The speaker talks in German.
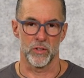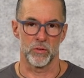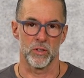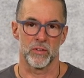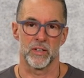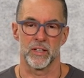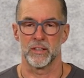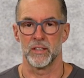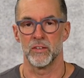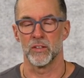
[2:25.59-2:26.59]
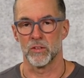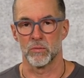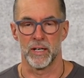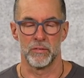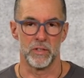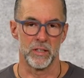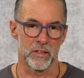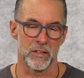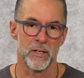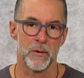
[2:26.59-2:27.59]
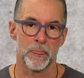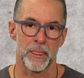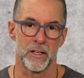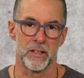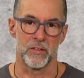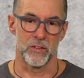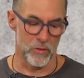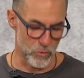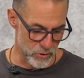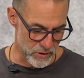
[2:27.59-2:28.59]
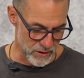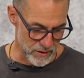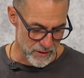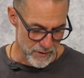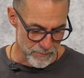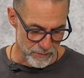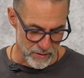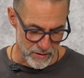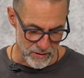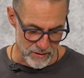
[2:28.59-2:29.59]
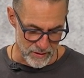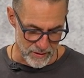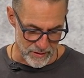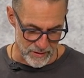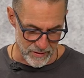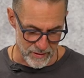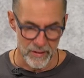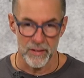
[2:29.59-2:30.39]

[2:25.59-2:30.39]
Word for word: Ich würde sagen, diese zwei Viren äh, sind so die, äh,